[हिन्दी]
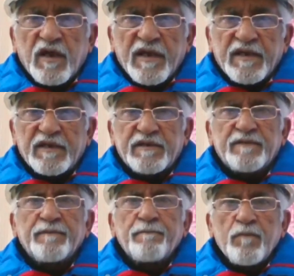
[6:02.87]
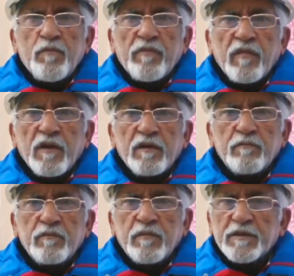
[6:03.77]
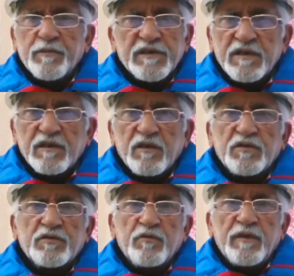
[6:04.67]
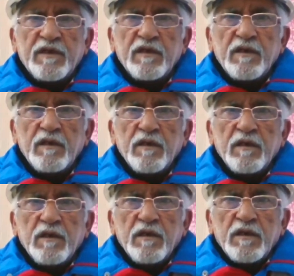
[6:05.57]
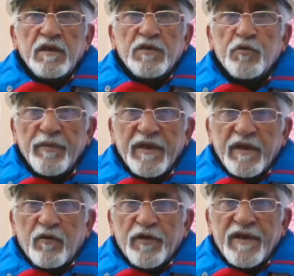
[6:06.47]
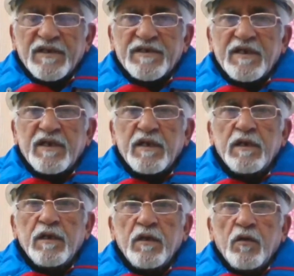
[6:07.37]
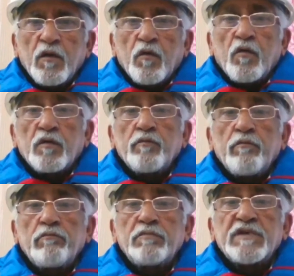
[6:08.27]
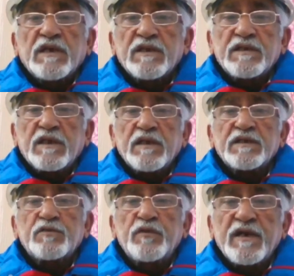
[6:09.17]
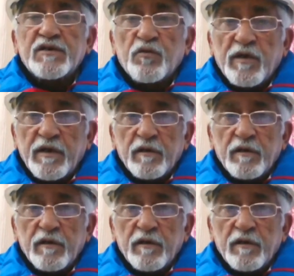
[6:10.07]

लाइक इट मत पसंद करो इसको भाई जो मेरे ऑडियंस हैं ज़्यादा से ज़्यादा स्टूडेंट्स होंगे